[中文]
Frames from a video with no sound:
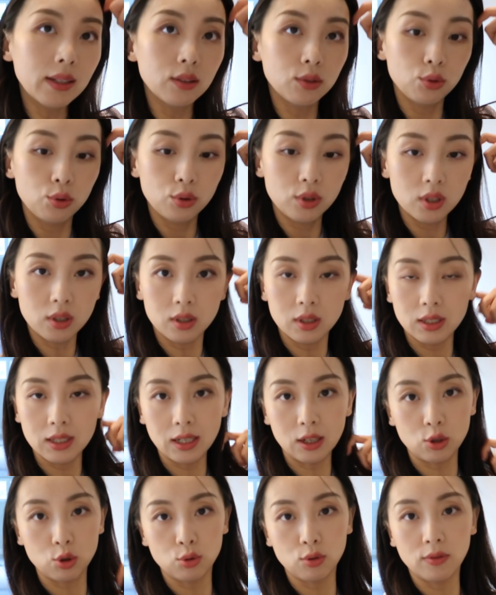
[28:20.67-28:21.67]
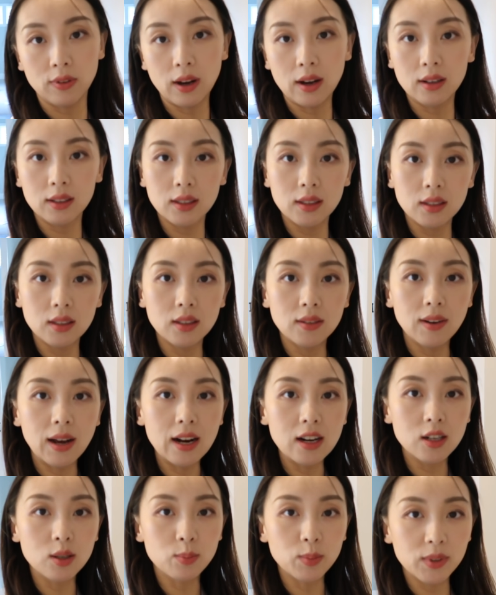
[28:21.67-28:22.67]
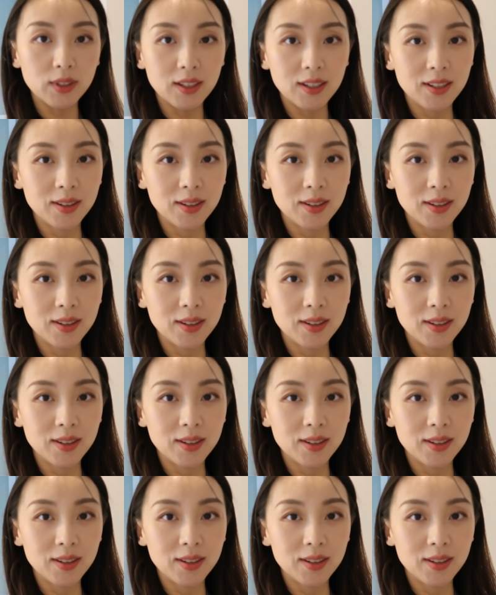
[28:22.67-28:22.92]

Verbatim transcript: 还得去整理一下厨房、洗洗碗什么的，